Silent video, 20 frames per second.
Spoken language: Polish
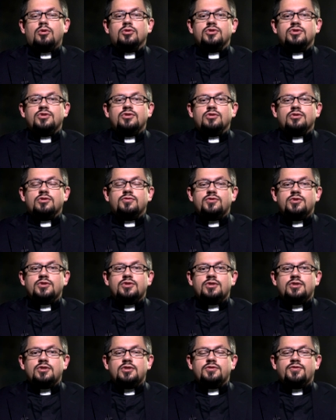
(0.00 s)
Uroczystość
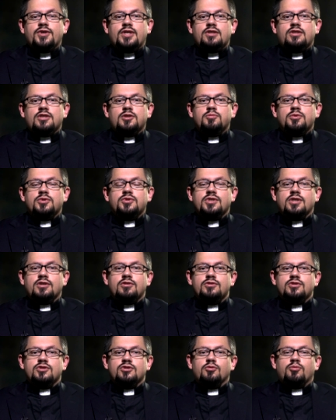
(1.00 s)
Wszystkich Świętych 1
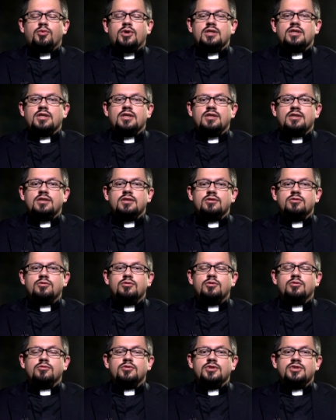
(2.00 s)
listopada,
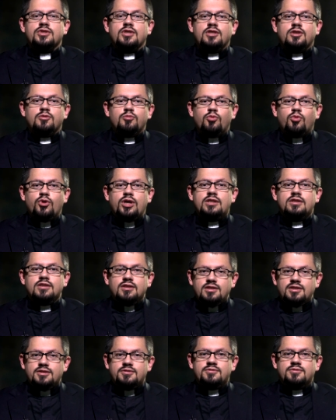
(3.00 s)
którą niestety
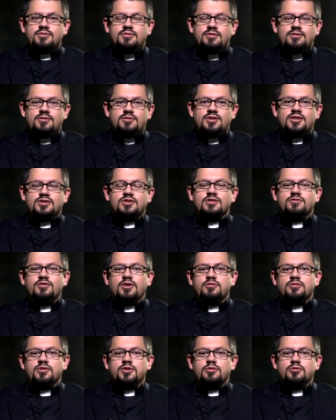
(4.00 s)
błędnie
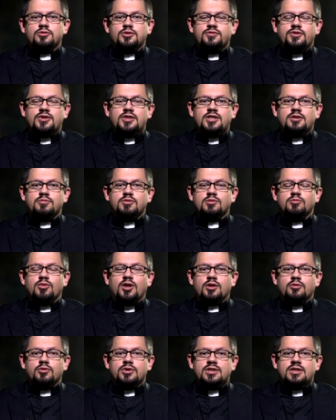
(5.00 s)
nazywa wielu świętym
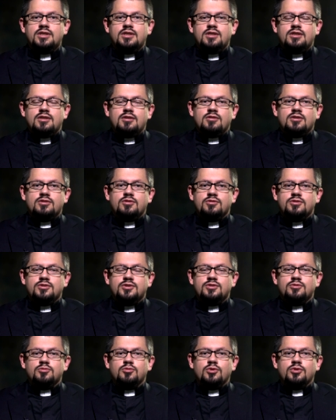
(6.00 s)
zmarłych, a to
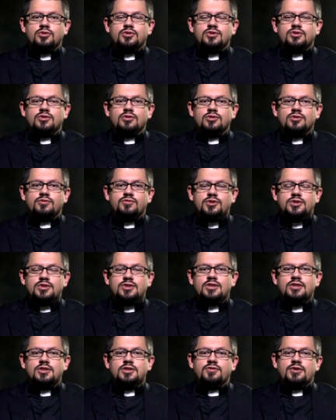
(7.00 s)
jest uroczystość
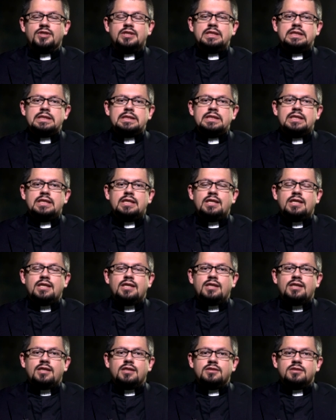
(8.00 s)
Wszystkich Świętych.
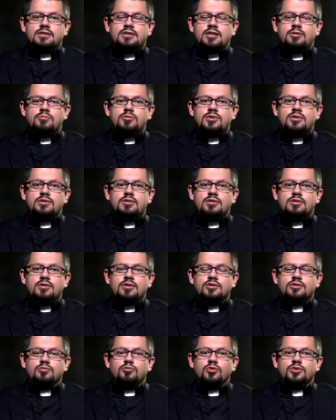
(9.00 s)
Ja czasami
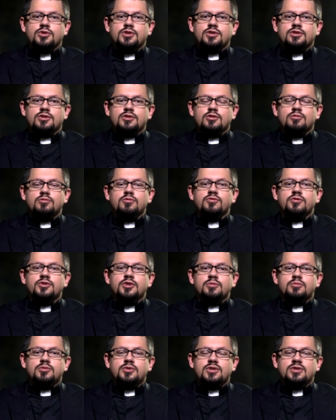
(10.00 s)
też młodzieży to
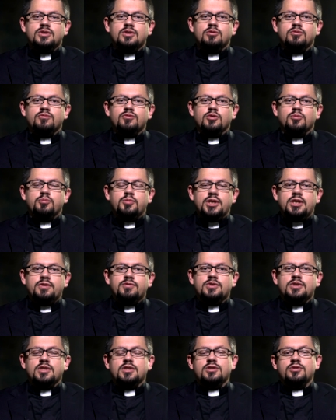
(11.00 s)
mówiłem, że zarówno
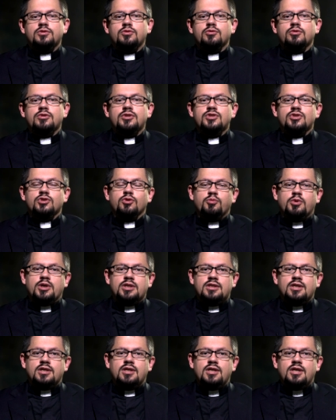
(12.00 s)
1 jak i 2
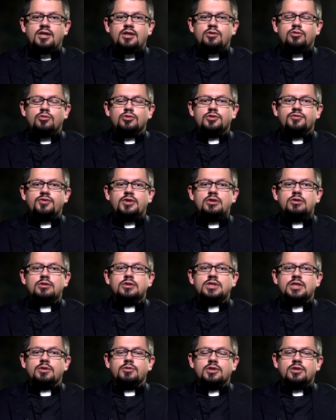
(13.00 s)
listopada to święto
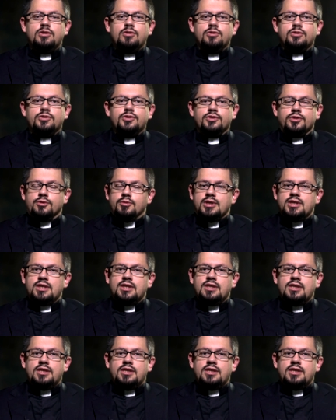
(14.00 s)
całego Kościoła.